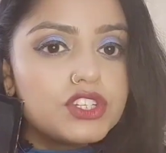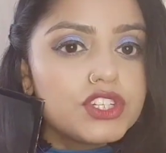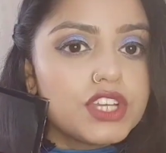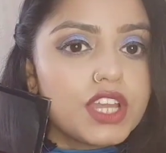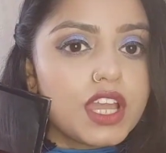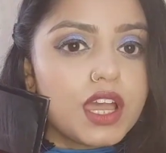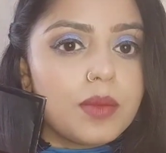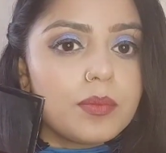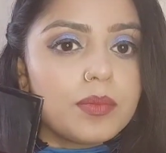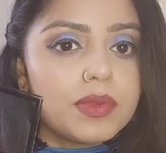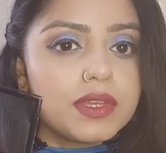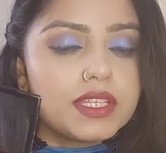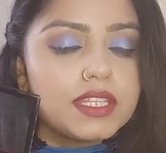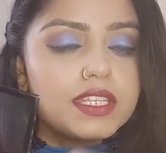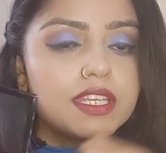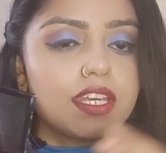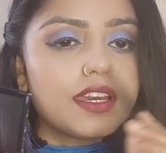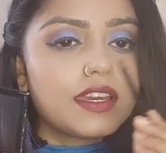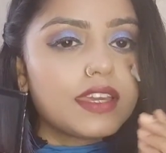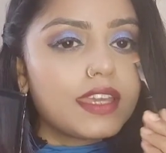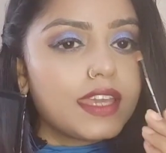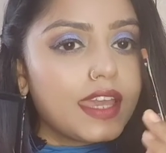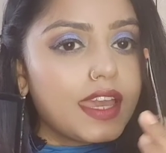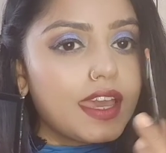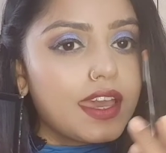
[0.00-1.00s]
यहाँ पे दिया
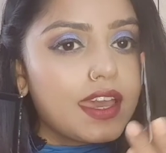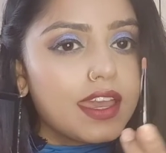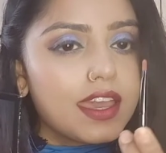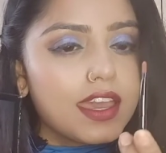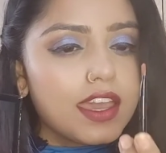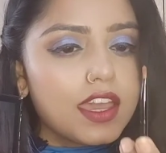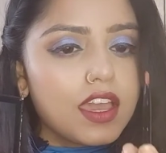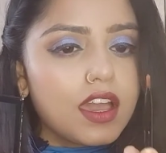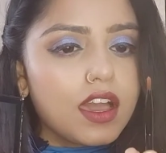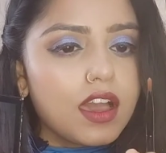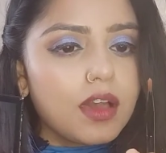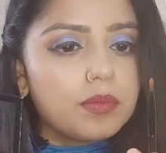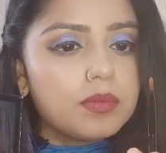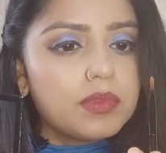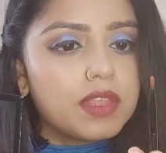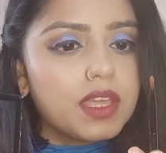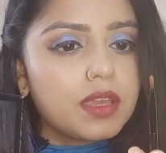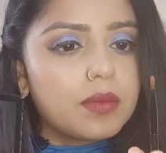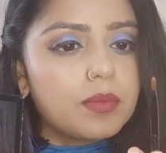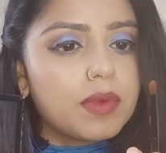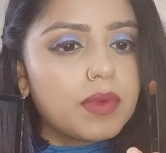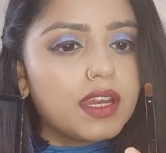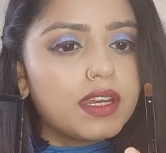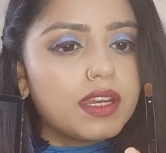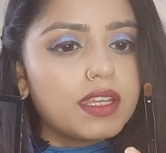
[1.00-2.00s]
गया है आप
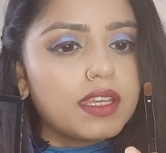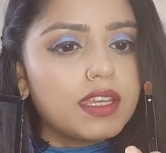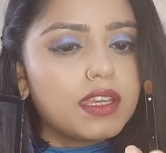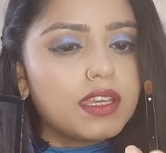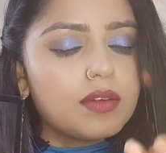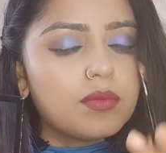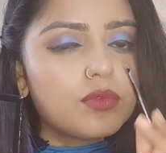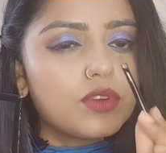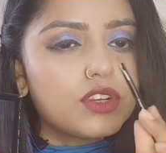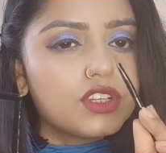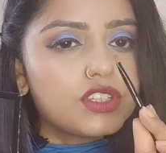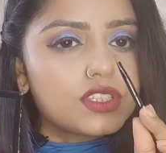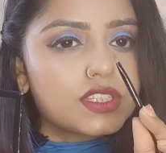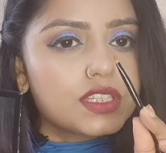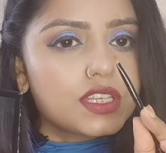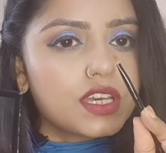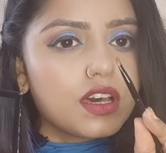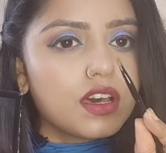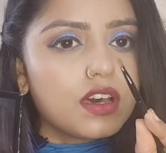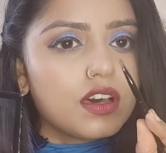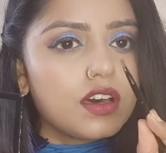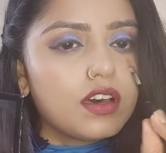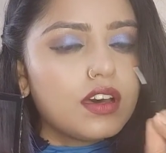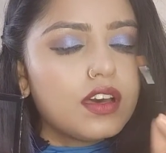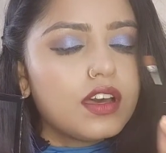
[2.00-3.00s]
देख पा रही हैं ब्रश
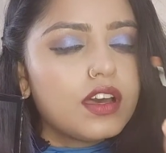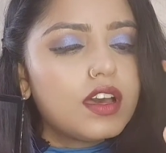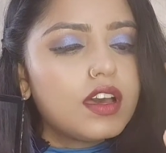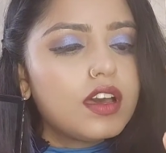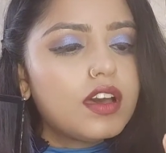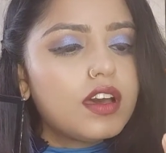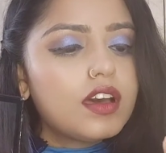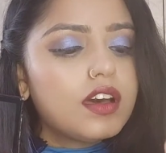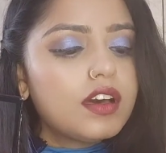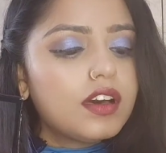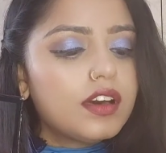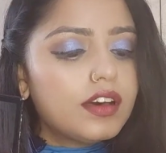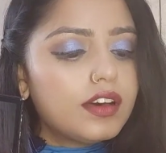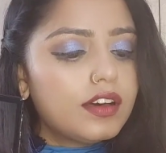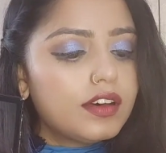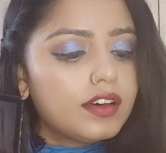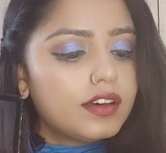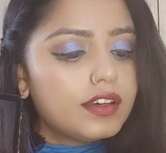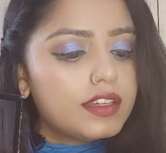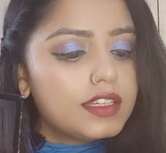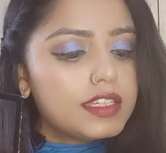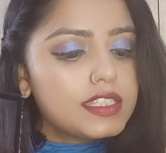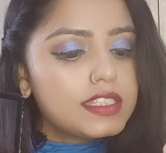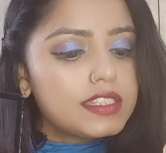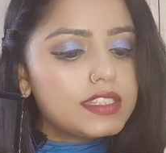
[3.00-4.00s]
का
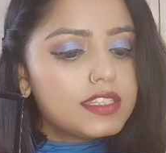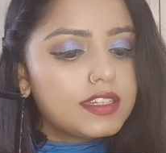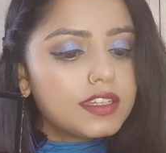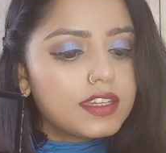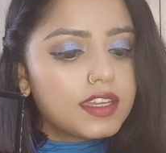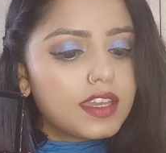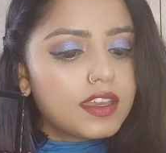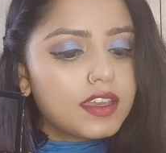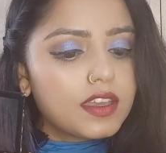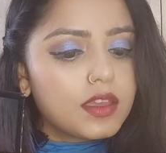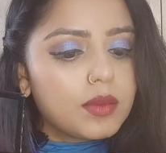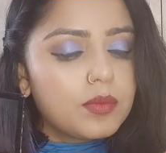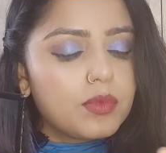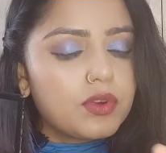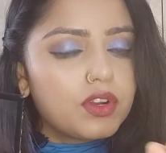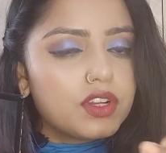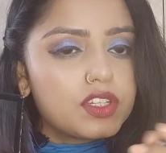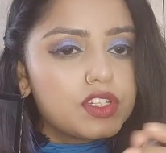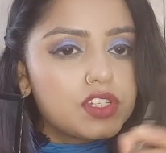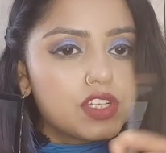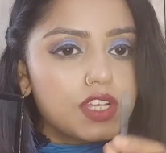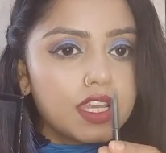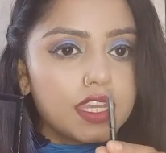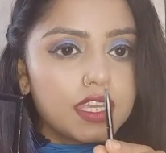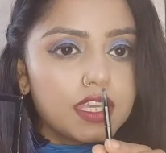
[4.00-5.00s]
आ, इस तरीके की
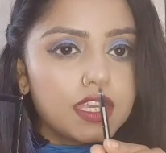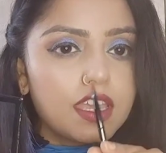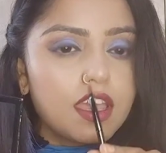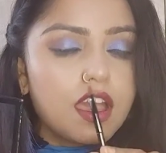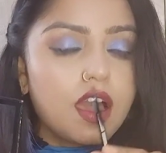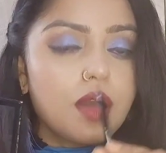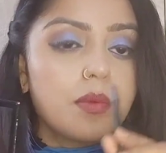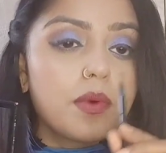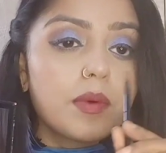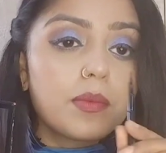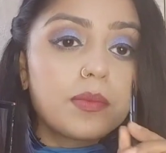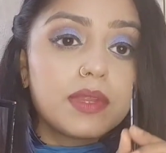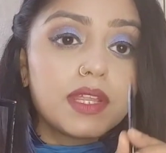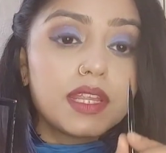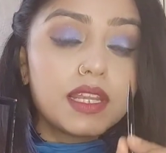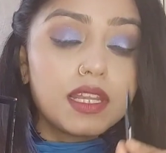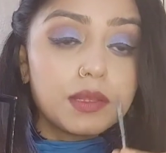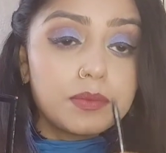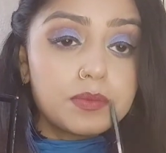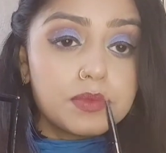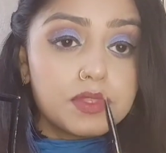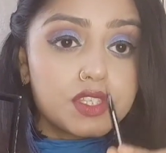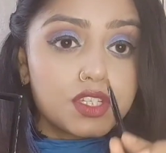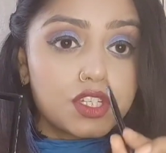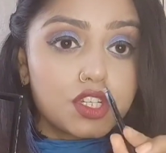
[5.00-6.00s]
ब्रश है कि आप अपने
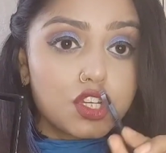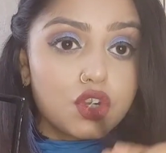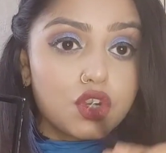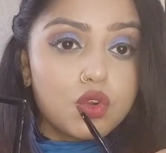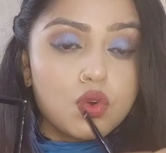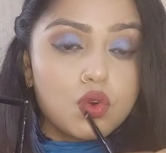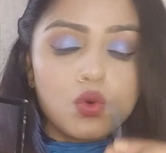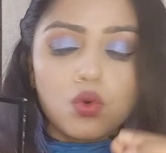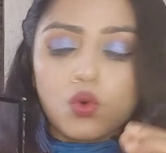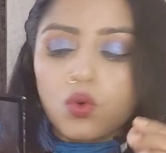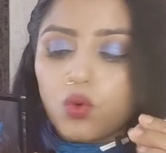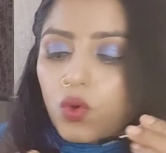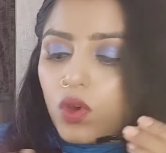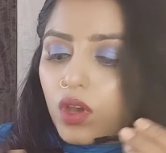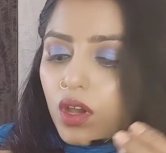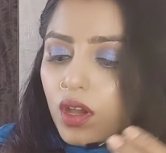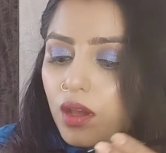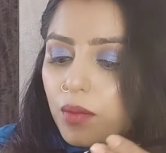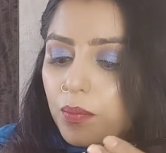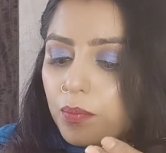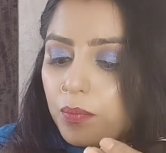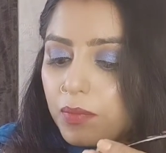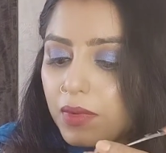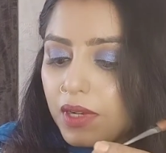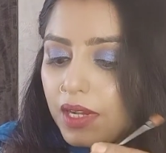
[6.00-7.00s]
लिपस्टिक को
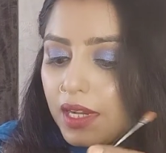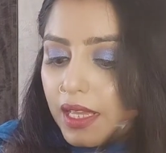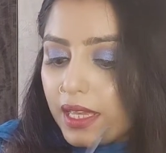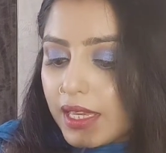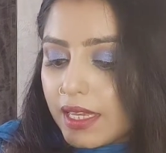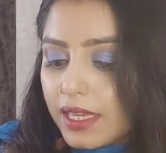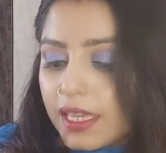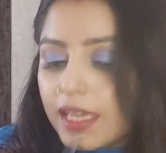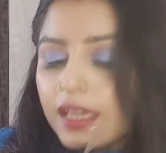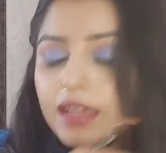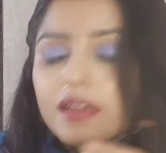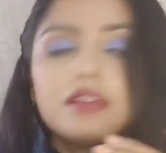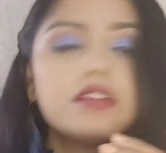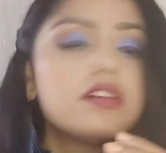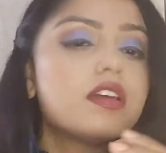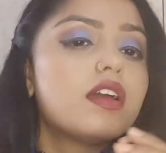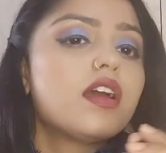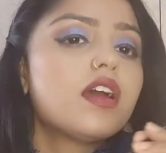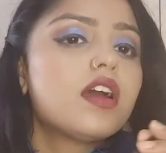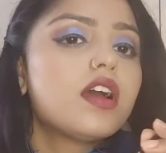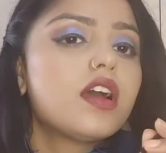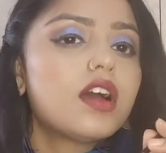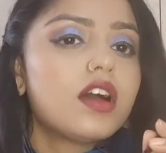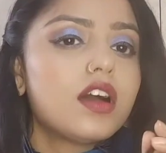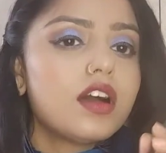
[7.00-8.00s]
आप लेके
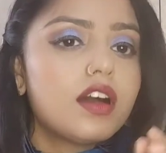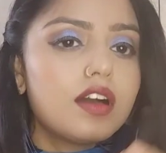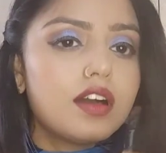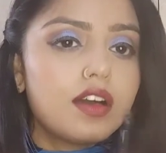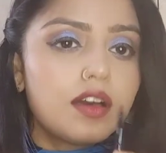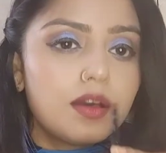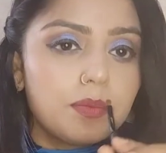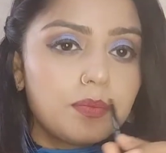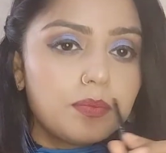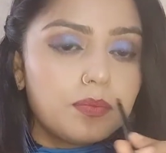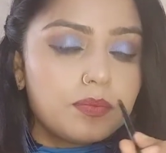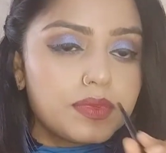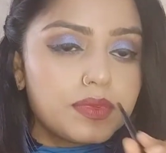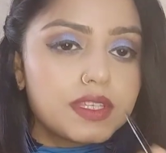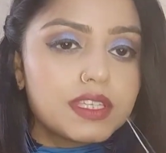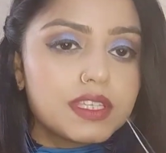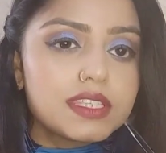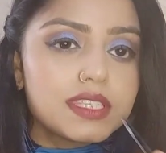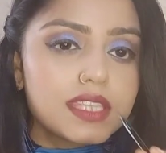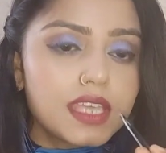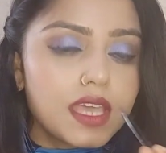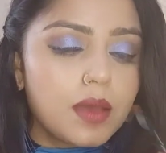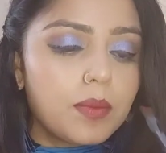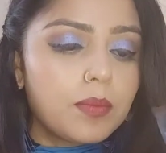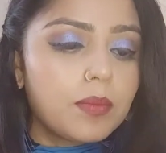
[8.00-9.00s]
आप
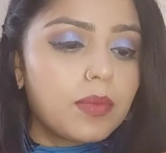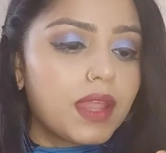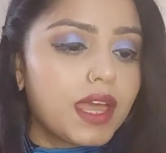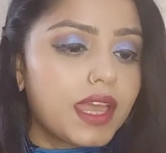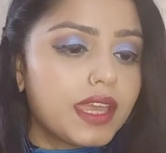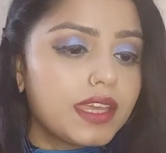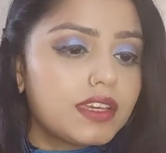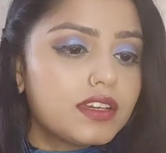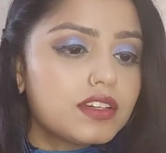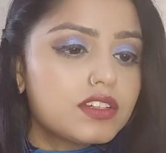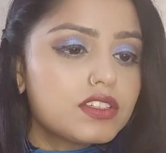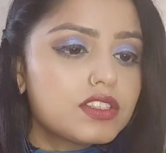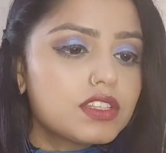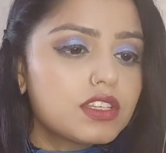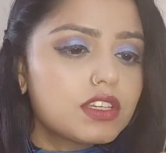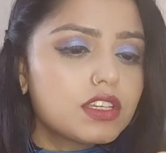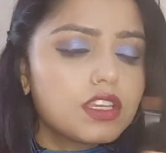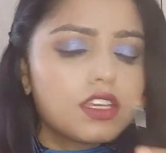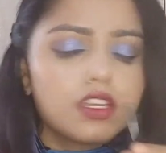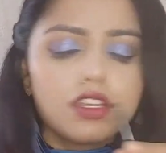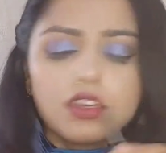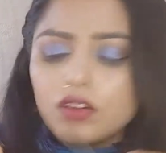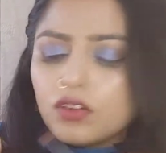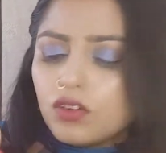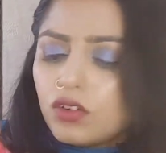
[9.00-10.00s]
इसे अप्लाई कर
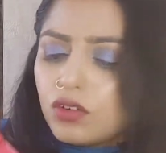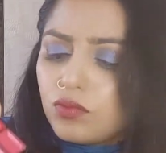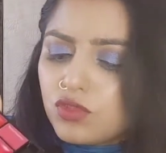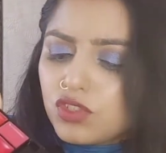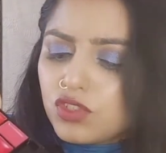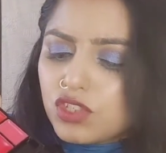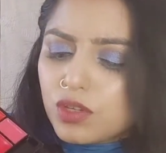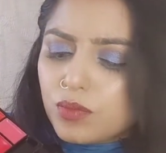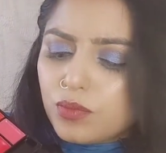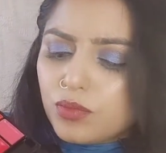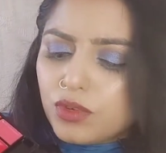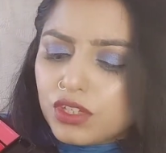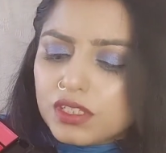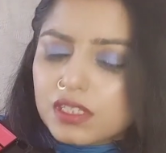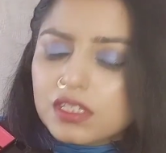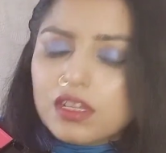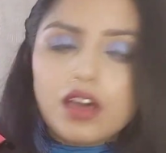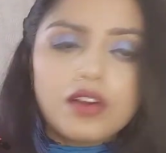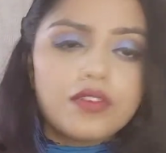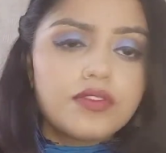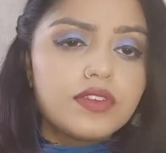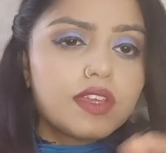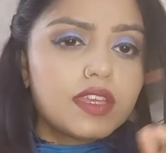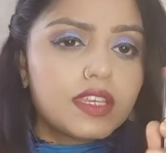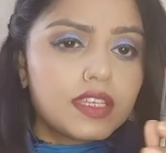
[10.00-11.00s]
सके और मुझे ब्रश
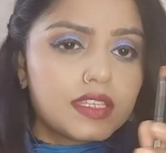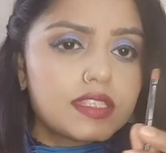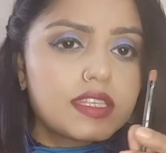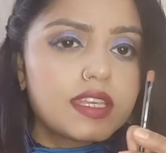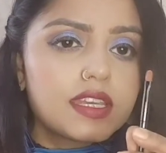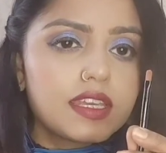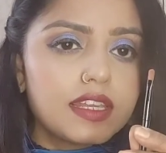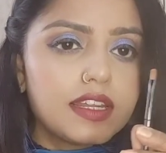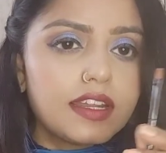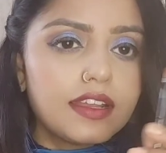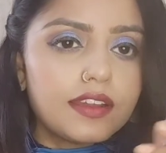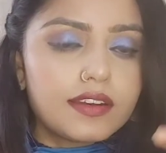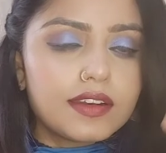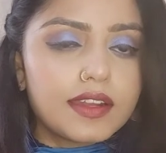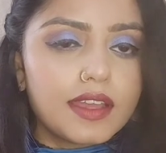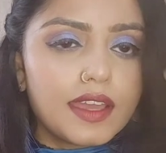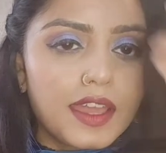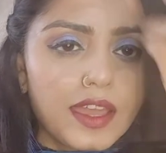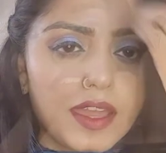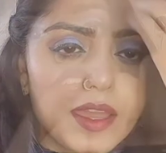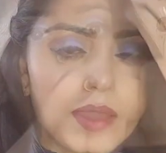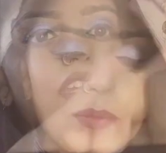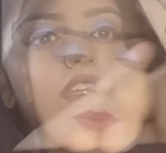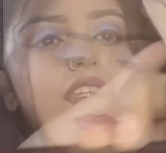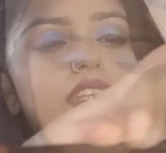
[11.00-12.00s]
काफ़ी ही सही लग रहा
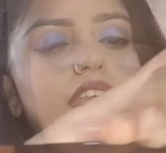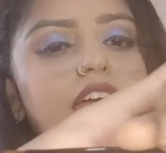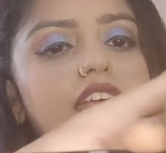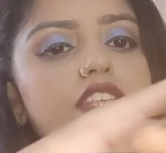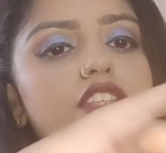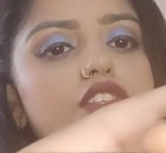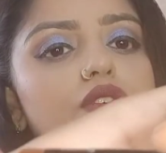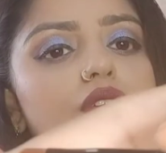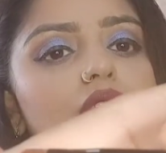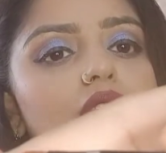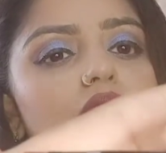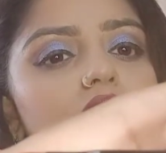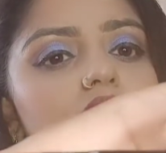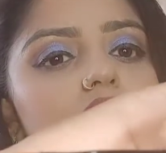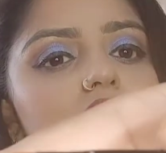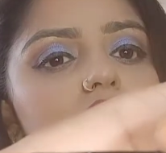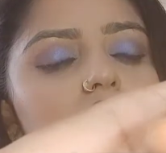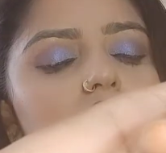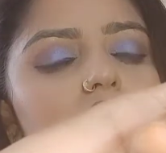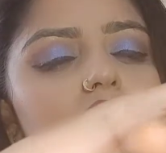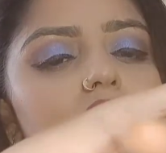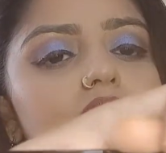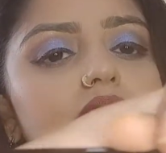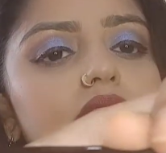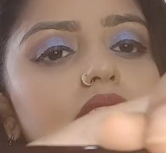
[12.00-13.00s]
है एज यू कैन
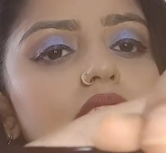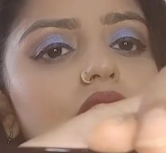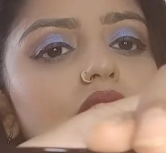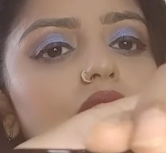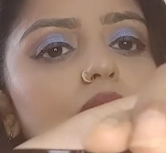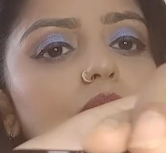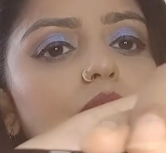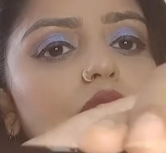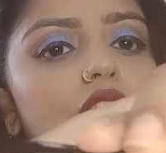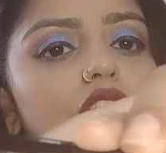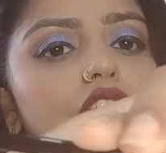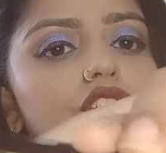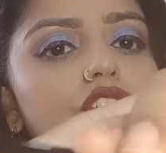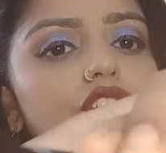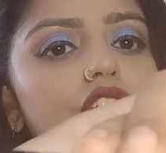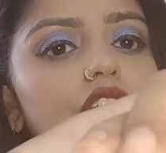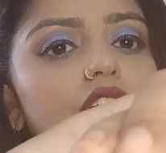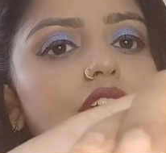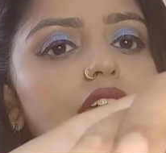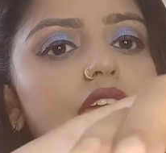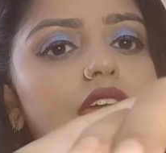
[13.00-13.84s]
सी इस तरफ ब्रश है